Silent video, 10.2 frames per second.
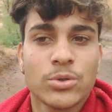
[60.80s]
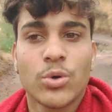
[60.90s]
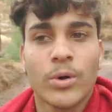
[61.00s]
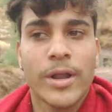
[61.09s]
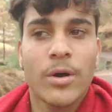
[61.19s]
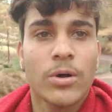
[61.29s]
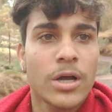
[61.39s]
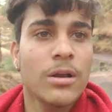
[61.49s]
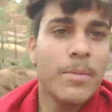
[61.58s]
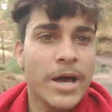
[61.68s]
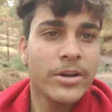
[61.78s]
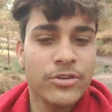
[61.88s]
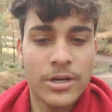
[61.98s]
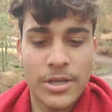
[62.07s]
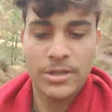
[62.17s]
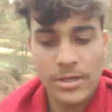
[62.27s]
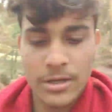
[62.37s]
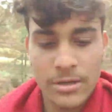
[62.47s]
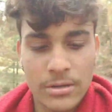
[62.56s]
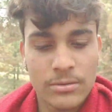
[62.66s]
कुछ और है और कल बारिश लगी थी
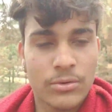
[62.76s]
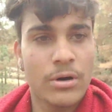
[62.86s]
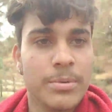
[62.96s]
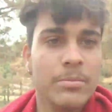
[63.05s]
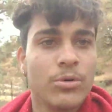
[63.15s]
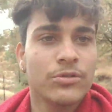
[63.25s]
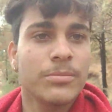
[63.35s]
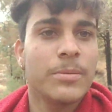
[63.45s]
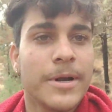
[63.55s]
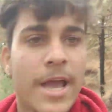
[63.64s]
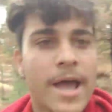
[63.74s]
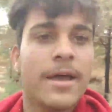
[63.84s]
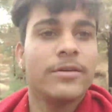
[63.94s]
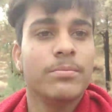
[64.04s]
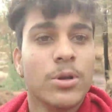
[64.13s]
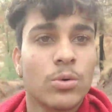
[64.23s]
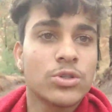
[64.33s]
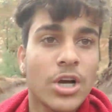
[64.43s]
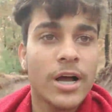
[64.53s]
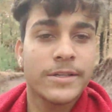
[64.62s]
तो अभी मौसम भी बढ़िया है
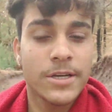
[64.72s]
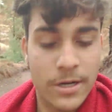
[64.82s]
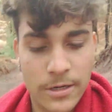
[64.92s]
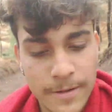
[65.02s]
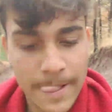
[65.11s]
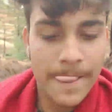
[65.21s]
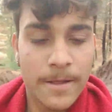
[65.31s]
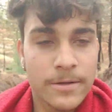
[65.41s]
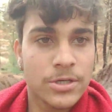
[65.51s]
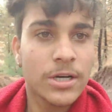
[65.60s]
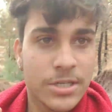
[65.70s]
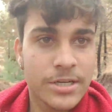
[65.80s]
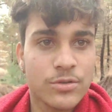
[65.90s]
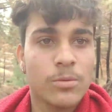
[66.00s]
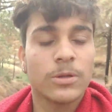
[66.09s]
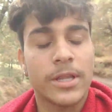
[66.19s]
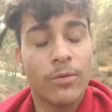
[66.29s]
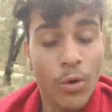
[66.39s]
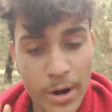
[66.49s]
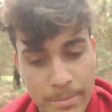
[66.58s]
बिल्कुल चकाचक चकाचक किसको बोलते
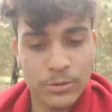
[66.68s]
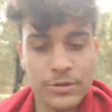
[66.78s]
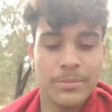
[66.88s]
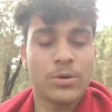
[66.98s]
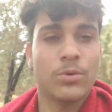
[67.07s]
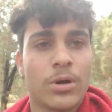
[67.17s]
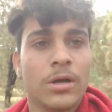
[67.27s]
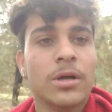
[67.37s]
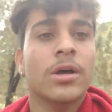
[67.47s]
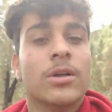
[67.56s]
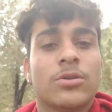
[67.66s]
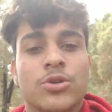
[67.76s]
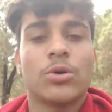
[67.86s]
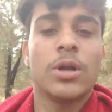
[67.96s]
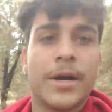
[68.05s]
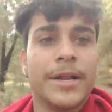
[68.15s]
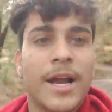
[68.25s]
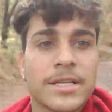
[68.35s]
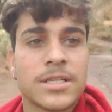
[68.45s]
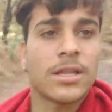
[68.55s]
हैं वो है मौसम बिल्कुल तो चलो लकड़ी
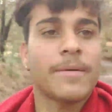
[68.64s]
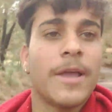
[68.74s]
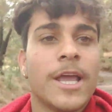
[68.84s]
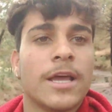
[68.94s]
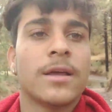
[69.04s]
लाने चलते भाई